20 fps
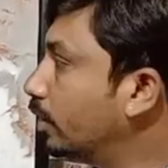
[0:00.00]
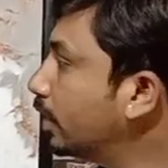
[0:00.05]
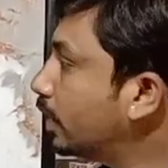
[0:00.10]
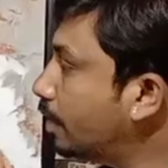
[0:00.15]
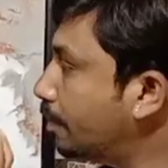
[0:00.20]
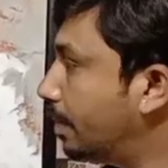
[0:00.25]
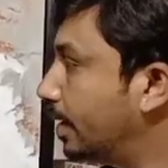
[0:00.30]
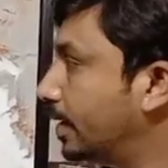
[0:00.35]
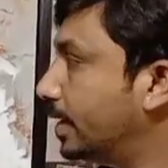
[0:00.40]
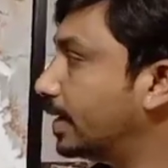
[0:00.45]
ఇంకా
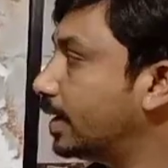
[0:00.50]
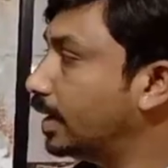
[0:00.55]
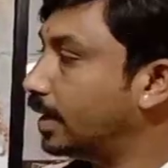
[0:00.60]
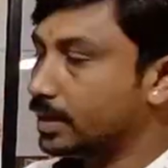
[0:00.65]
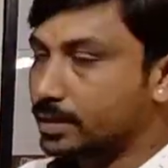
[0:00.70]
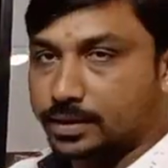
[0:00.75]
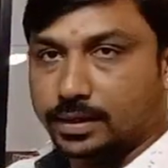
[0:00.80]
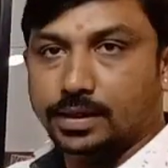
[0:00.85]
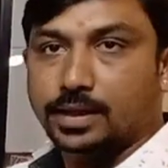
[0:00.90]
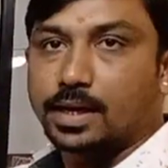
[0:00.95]
మల్టీ
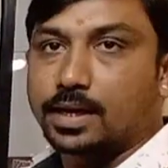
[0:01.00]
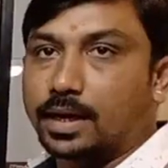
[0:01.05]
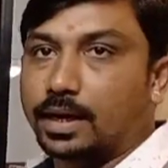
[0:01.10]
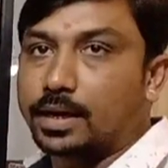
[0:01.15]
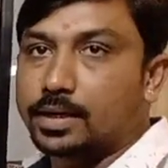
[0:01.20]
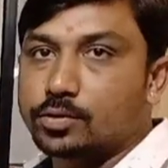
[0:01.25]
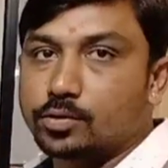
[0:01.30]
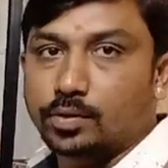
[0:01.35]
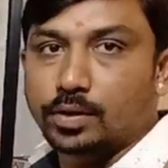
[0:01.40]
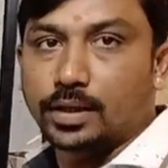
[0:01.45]
కలర్స్ ఇంకా
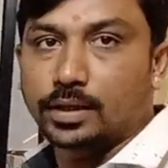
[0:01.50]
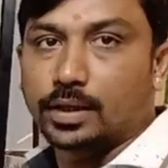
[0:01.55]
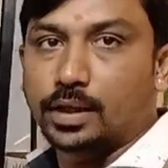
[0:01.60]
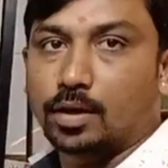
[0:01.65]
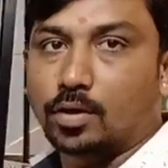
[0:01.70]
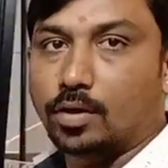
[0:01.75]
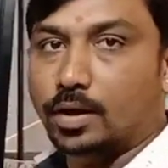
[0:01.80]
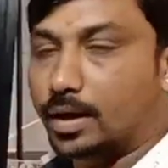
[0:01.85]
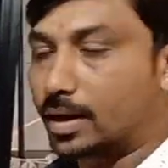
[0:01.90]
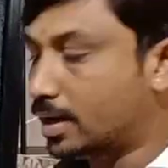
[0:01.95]
కలర్స్ ఉన్నాయి
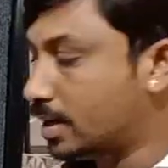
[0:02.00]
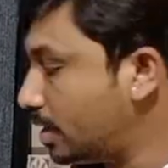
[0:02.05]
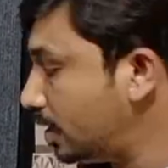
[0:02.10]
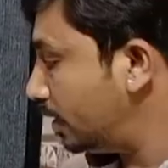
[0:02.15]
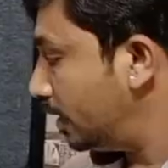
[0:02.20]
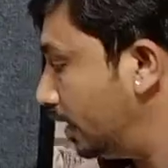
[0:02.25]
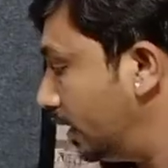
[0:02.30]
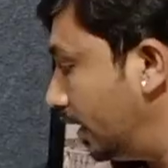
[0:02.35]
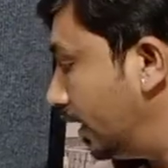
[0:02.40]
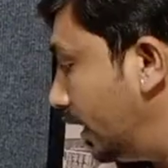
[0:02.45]
దీనిలో గిట
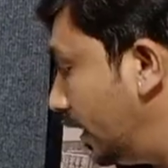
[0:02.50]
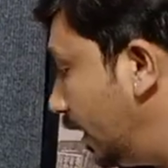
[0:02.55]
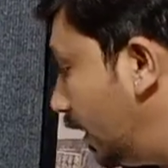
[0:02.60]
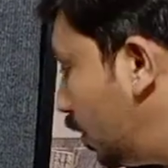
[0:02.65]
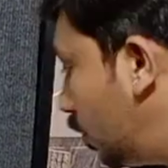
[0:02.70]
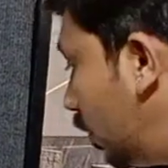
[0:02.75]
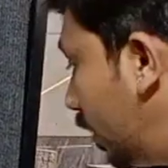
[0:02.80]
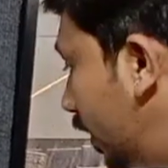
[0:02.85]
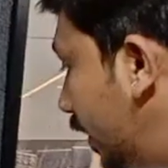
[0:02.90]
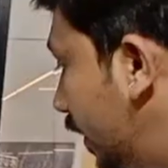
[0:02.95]

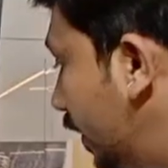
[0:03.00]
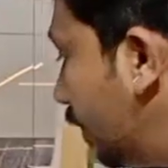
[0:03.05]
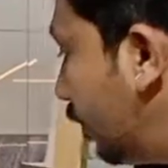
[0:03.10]
ఇంకోటి ఇది